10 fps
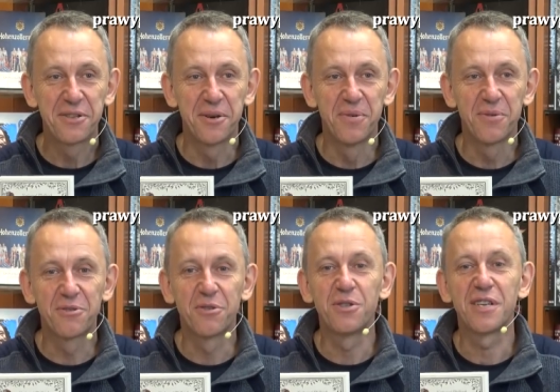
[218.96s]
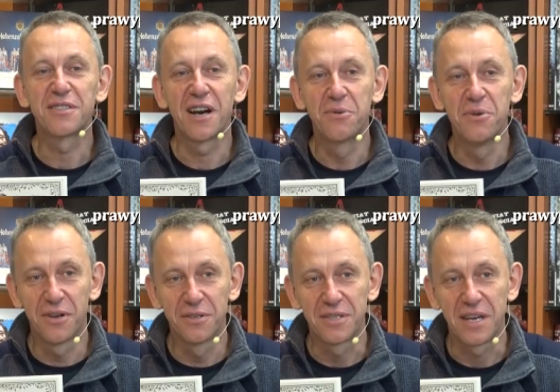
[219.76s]
To było dość
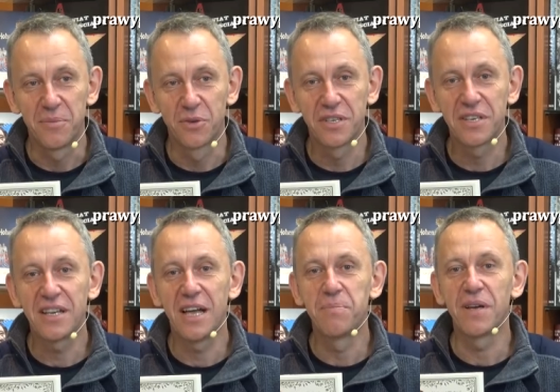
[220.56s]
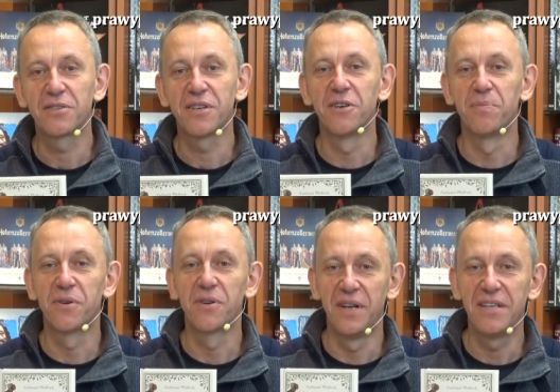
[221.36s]
zaskakujące, może nie dla pierwszego
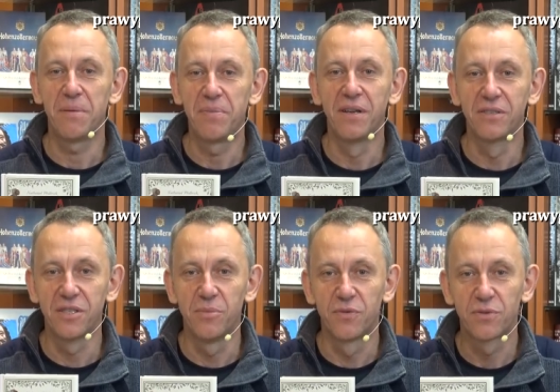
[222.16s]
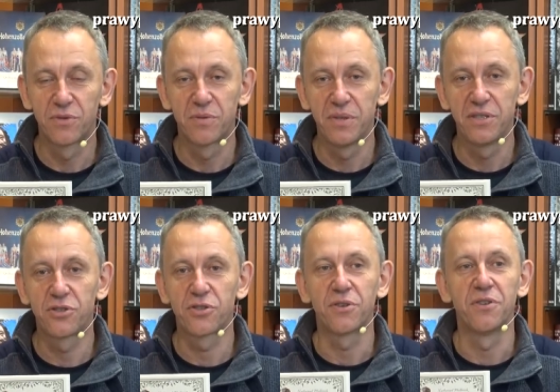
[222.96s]
pokolenia pielgrzymów, którzy byli
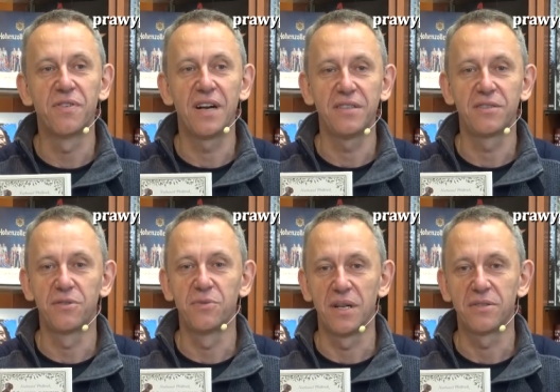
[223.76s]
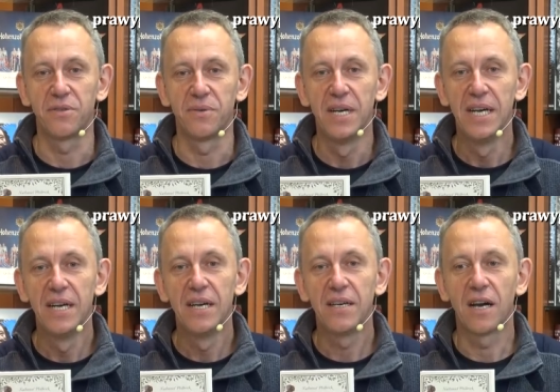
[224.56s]
zszokowani sytuacją,
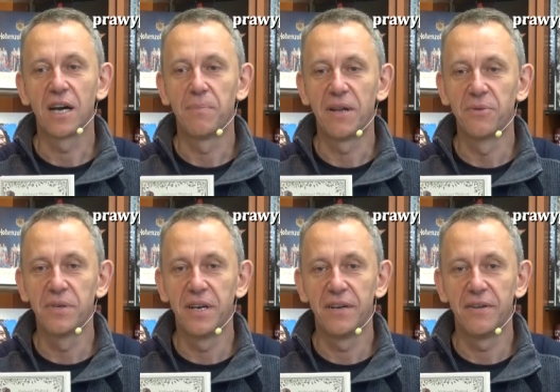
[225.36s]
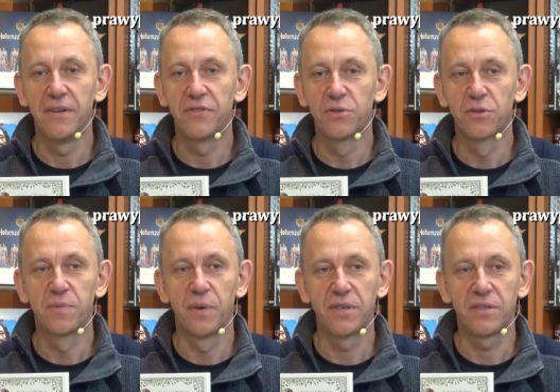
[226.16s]
jaka panuje wśród
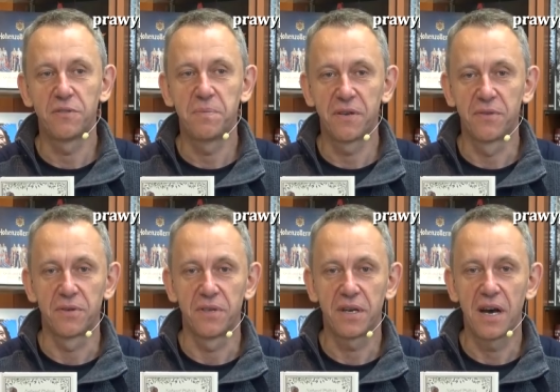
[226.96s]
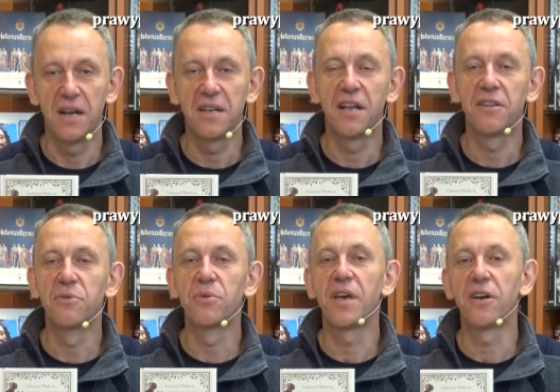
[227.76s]
społeczeństw pierwotnych, ale dla
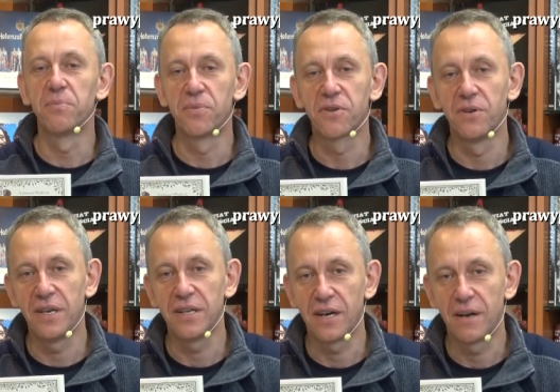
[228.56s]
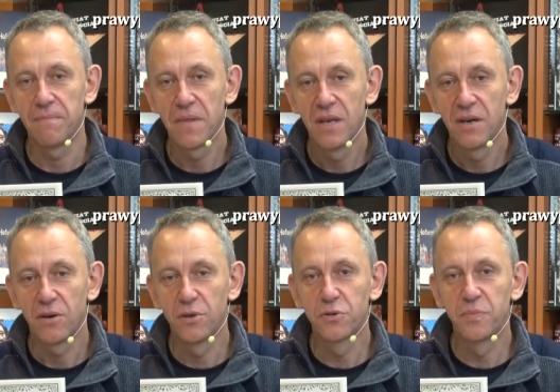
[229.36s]
drugiego pokolenia
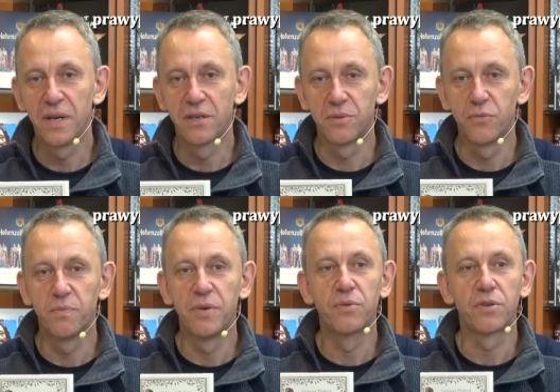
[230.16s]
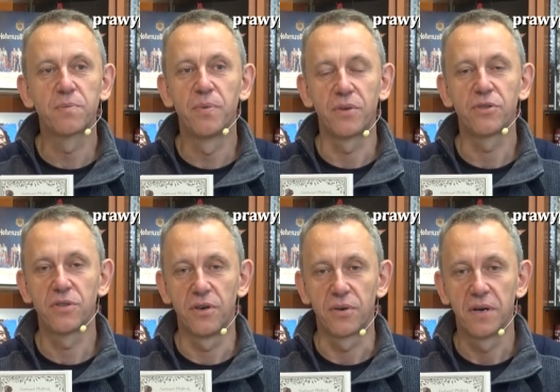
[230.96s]
ojców pielgrzymów był to spory
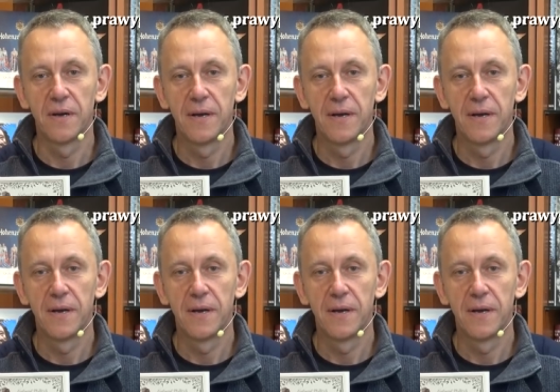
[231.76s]
szok.